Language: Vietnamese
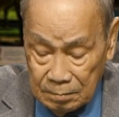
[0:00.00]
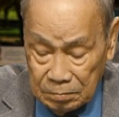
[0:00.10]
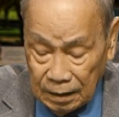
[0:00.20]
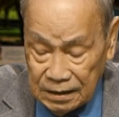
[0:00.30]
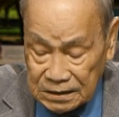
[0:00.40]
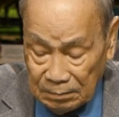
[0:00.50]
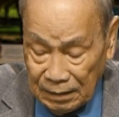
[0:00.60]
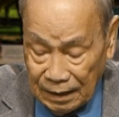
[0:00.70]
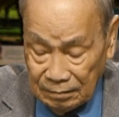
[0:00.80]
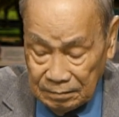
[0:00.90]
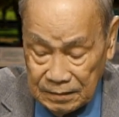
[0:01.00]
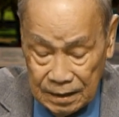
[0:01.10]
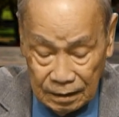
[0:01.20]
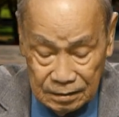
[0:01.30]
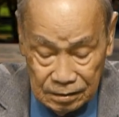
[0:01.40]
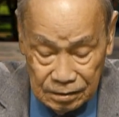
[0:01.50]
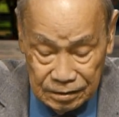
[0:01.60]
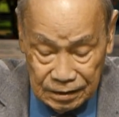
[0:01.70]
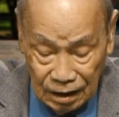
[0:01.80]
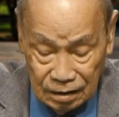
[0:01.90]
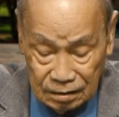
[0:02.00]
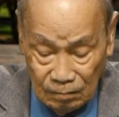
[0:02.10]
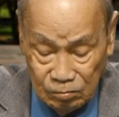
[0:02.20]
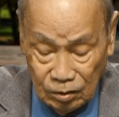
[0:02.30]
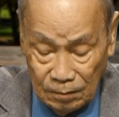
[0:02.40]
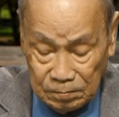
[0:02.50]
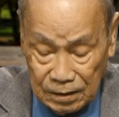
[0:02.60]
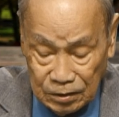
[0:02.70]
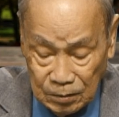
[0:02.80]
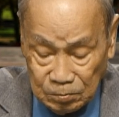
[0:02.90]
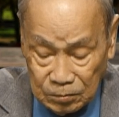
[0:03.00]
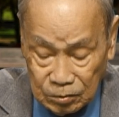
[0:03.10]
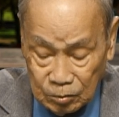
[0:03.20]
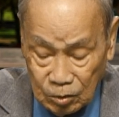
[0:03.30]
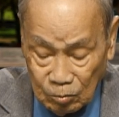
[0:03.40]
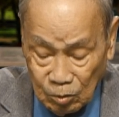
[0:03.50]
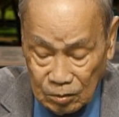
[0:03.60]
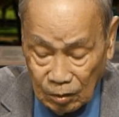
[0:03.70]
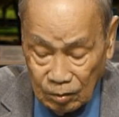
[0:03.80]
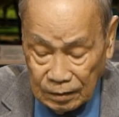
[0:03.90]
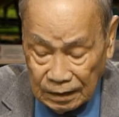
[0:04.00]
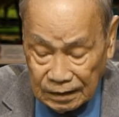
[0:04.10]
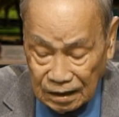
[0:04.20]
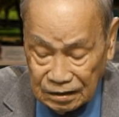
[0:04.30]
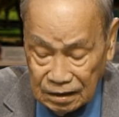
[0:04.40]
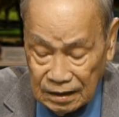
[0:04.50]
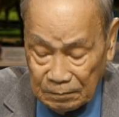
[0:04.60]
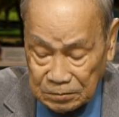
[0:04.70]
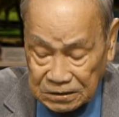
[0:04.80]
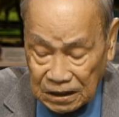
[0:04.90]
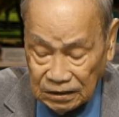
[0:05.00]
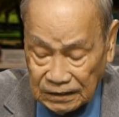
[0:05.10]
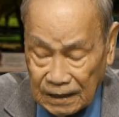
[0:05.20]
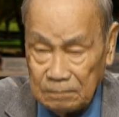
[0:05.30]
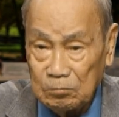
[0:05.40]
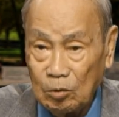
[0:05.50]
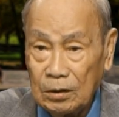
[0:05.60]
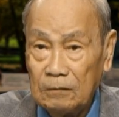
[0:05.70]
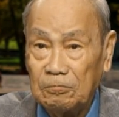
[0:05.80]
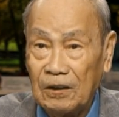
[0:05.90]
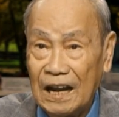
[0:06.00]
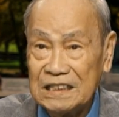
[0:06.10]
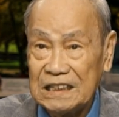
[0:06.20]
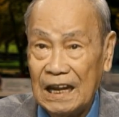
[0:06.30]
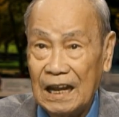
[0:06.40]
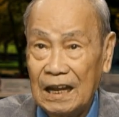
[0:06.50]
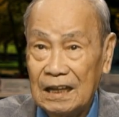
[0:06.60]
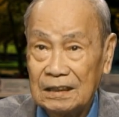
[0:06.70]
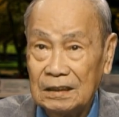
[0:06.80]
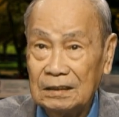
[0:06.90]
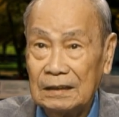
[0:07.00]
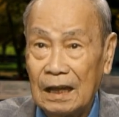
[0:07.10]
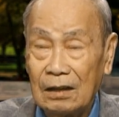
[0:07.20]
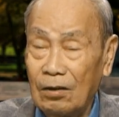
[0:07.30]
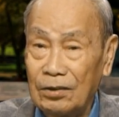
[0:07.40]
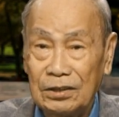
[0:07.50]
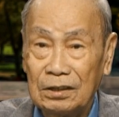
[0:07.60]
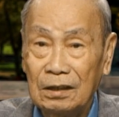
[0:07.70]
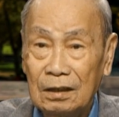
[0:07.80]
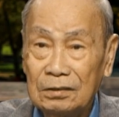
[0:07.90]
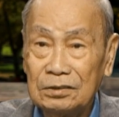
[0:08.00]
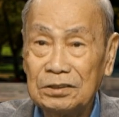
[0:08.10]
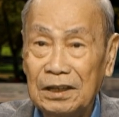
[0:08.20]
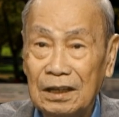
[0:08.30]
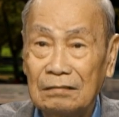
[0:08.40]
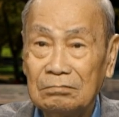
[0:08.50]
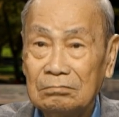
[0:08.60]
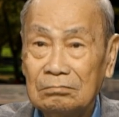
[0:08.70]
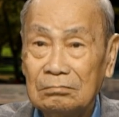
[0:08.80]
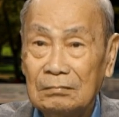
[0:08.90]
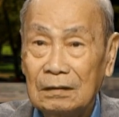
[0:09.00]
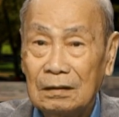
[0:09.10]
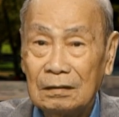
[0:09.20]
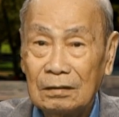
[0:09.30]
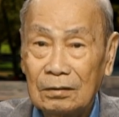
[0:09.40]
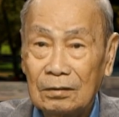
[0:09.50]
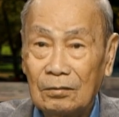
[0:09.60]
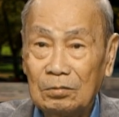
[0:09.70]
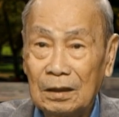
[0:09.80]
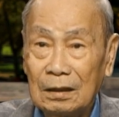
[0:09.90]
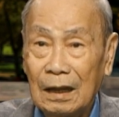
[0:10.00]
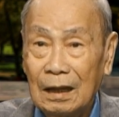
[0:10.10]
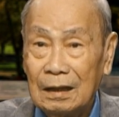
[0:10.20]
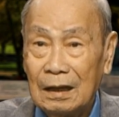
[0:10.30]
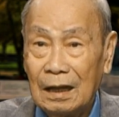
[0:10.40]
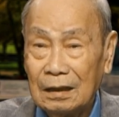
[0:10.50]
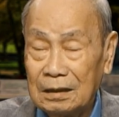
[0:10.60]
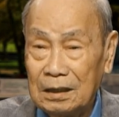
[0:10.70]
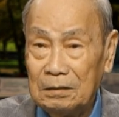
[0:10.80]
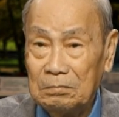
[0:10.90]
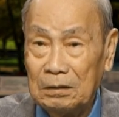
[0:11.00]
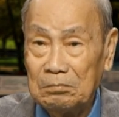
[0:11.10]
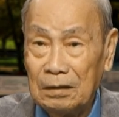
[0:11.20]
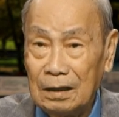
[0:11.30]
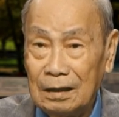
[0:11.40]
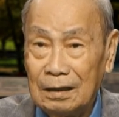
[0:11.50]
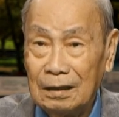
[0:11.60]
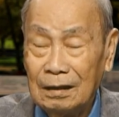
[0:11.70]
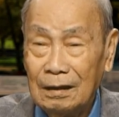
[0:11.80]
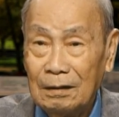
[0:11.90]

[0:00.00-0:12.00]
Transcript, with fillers: bị xâm lăng, việc người dân đóng góp để giúp cho quân đội đã gần như là trở thành một cái phản xạ, tức là coi như đương nhiên. Cũng như khi mình bị